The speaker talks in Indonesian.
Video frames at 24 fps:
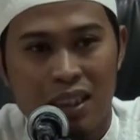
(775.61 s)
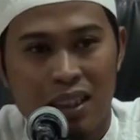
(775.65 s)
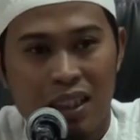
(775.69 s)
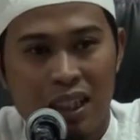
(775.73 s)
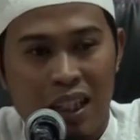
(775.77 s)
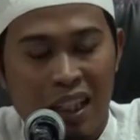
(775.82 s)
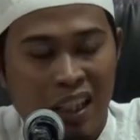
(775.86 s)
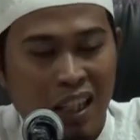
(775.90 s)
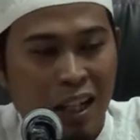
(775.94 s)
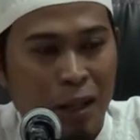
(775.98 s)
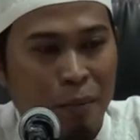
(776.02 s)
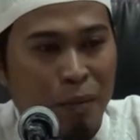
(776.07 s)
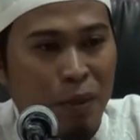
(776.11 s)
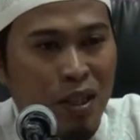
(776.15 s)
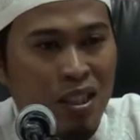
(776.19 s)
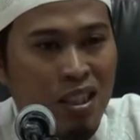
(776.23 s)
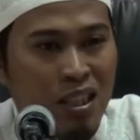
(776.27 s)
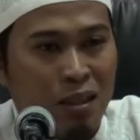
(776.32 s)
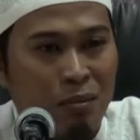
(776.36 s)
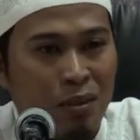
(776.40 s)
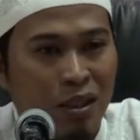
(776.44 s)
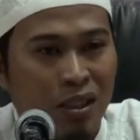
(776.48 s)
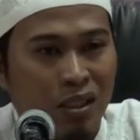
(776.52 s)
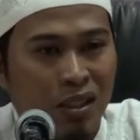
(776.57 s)
Kenapa
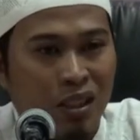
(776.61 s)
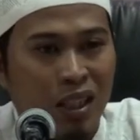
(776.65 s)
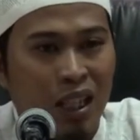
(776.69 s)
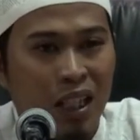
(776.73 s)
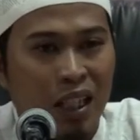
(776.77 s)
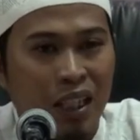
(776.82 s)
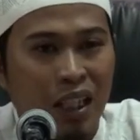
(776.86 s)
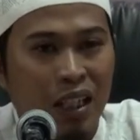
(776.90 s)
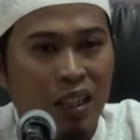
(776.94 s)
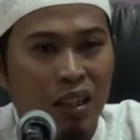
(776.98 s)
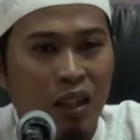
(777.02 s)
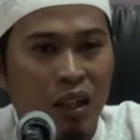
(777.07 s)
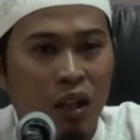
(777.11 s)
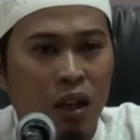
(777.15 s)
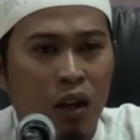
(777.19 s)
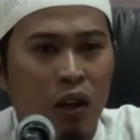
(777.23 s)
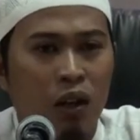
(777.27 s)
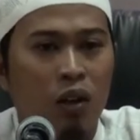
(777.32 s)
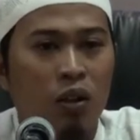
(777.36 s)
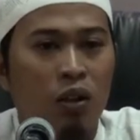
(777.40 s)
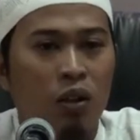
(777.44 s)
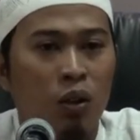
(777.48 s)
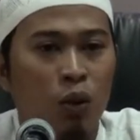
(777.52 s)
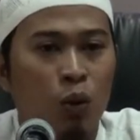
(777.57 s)
jamaah sekalian?
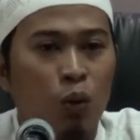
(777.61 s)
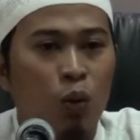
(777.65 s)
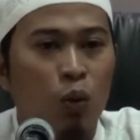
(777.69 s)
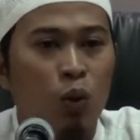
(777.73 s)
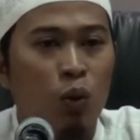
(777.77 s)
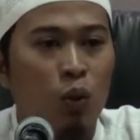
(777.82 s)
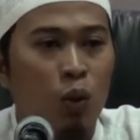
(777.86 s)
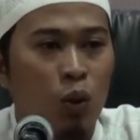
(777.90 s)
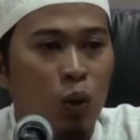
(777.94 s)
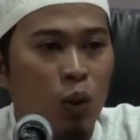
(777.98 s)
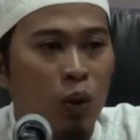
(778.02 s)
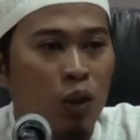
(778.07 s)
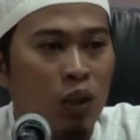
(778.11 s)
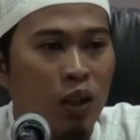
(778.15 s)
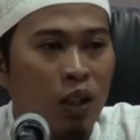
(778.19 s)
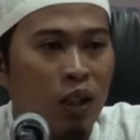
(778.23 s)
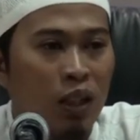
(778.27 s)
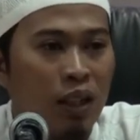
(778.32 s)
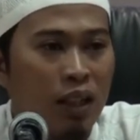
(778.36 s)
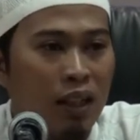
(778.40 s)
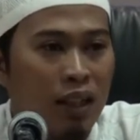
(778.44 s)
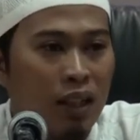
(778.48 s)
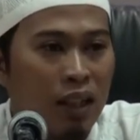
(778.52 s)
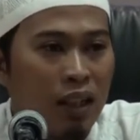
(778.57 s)
Nurun
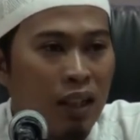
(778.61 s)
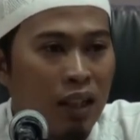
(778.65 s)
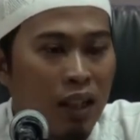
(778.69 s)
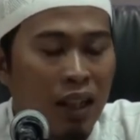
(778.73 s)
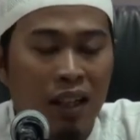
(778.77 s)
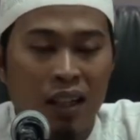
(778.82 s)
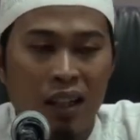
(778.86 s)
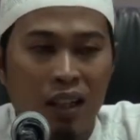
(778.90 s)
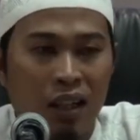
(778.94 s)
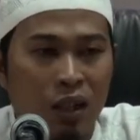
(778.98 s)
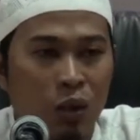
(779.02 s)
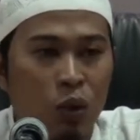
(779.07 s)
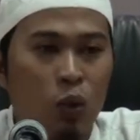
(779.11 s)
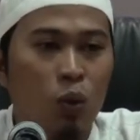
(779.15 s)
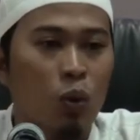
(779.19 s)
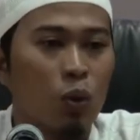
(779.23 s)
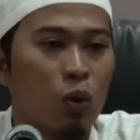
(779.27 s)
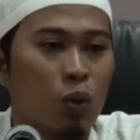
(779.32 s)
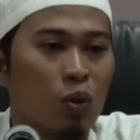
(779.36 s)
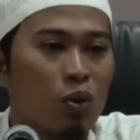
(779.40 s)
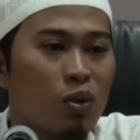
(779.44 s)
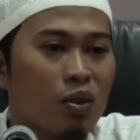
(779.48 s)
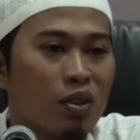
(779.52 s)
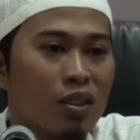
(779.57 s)
ala
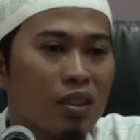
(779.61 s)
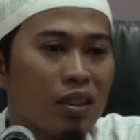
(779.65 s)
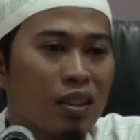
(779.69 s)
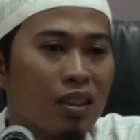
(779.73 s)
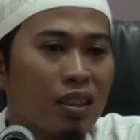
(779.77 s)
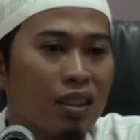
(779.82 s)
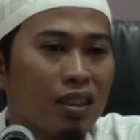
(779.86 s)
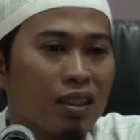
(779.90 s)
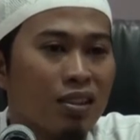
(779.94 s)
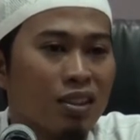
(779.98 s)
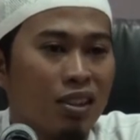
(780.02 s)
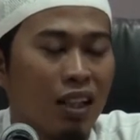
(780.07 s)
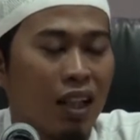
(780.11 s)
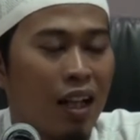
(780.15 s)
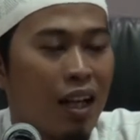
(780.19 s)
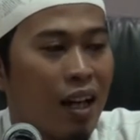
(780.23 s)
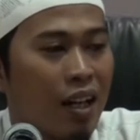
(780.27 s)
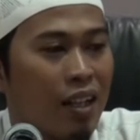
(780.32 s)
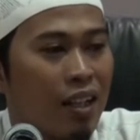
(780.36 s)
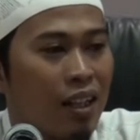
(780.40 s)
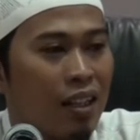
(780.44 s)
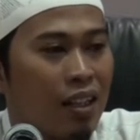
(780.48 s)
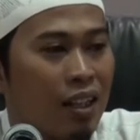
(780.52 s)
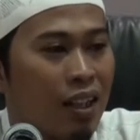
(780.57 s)
nur.
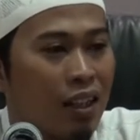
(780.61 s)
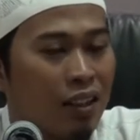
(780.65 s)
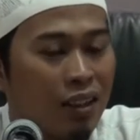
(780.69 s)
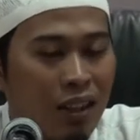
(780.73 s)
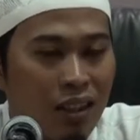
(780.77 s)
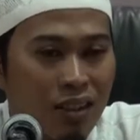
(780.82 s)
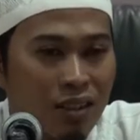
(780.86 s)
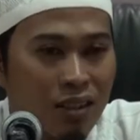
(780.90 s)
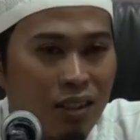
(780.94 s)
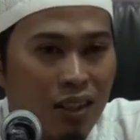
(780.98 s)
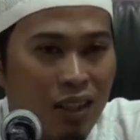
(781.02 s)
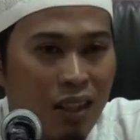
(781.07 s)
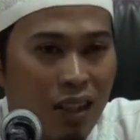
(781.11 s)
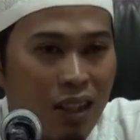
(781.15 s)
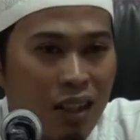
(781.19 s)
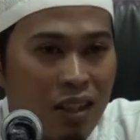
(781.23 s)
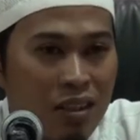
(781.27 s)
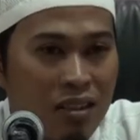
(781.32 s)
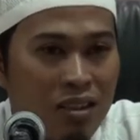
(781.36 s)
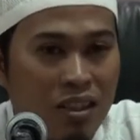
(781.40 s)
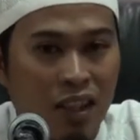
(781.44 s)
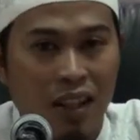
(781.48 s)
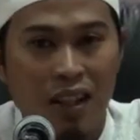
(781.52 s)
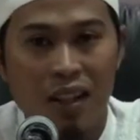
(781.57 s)
Cahaya di atas
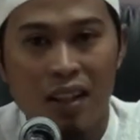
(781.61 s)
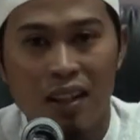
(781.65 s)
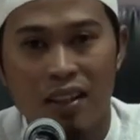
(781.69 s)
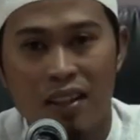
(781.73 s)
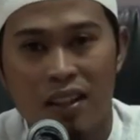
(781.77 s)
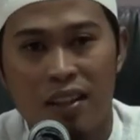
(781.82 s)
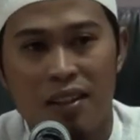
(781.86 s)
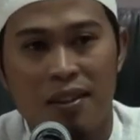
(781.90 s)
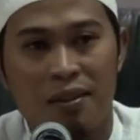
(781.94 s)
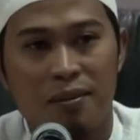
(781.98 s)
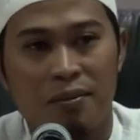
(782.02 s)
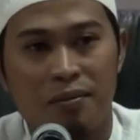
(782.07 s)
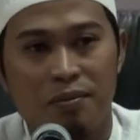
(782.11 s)
cahaya.